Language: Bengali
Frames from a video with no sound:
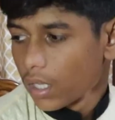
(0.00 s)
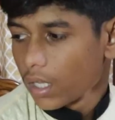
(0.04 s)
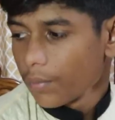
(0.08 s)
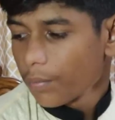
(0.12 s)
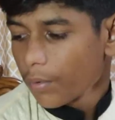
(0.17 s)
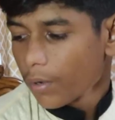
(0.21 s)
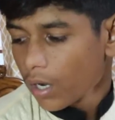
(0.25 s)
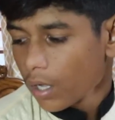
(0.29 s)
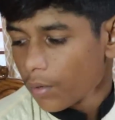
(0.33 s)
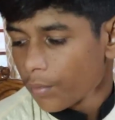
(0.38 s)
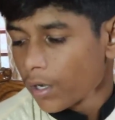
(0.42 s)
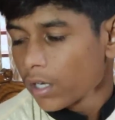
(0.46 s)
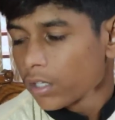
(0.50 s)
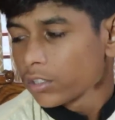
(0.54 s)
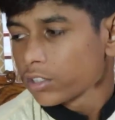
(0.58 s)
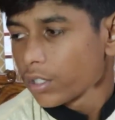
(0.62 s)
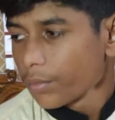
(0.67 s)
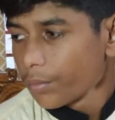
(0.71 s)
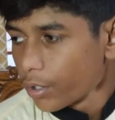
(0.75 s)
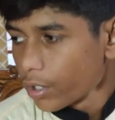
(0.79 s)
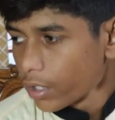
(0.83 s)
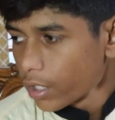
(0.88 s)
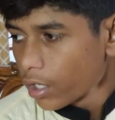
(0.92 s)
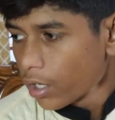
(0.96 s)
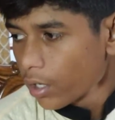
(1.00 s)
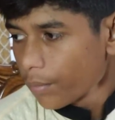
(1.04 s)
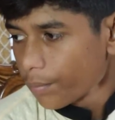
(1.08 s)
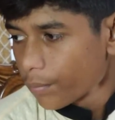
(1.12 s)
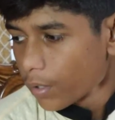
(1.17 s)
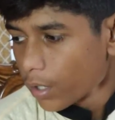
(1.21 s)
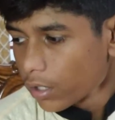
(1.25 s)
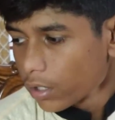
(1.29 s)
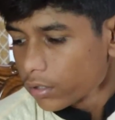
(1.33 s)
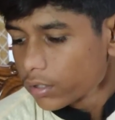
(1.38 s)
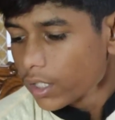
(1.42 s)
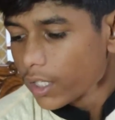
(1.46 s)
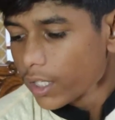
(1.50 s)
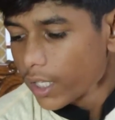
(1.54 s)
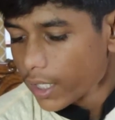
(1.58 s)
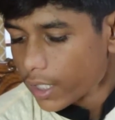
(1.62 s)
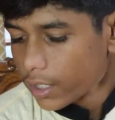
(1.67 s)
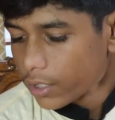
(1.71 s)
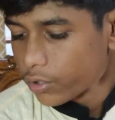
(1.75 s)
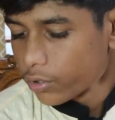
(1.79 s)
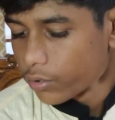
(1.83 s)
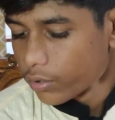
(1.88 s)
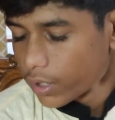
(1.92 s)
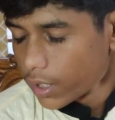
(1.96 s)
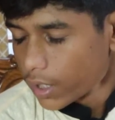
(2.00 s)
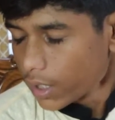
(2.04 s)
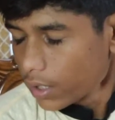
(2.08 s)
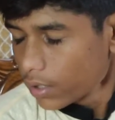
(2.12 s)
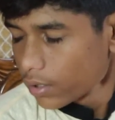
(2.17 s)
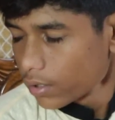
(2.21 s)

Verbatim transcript: কি পরামর্শ মরিয়ম বলো তো দেখি শুনি